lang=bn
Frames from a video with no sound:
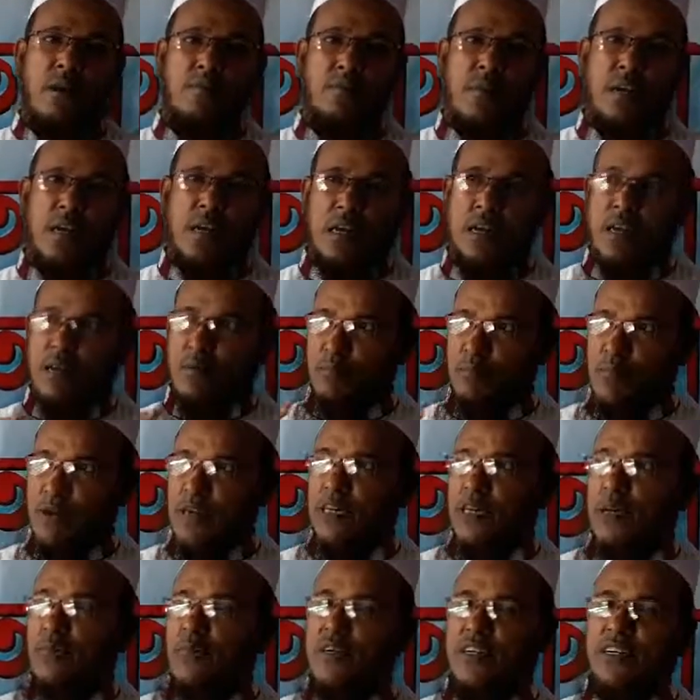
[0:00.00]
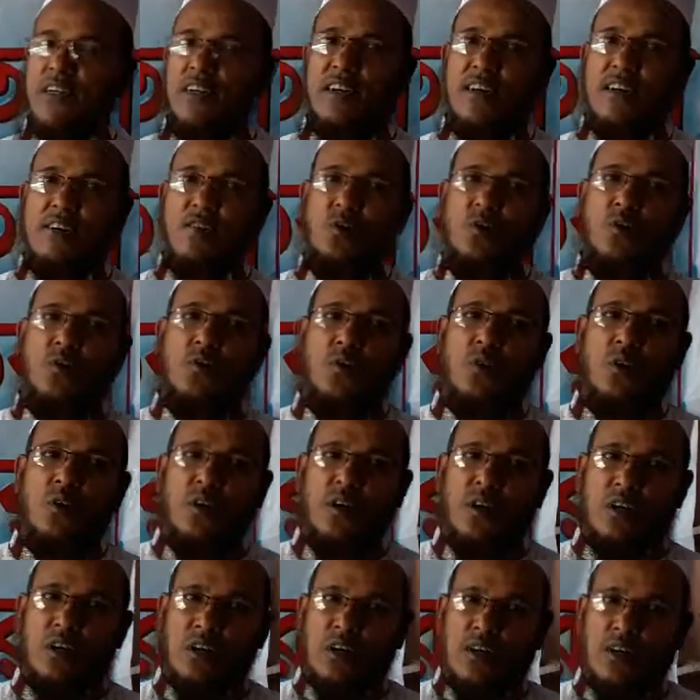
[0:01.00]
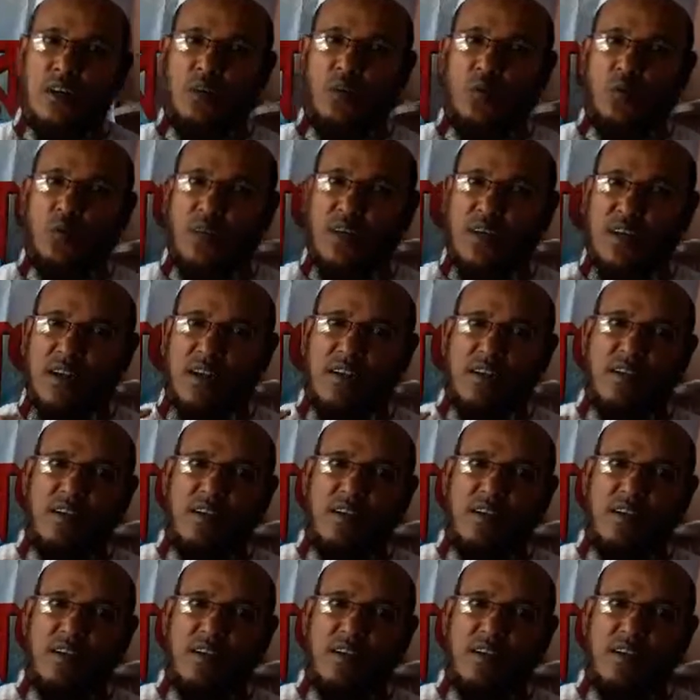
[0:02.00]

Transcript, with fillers: মানে মাসে মাসে কিছু কিছু করে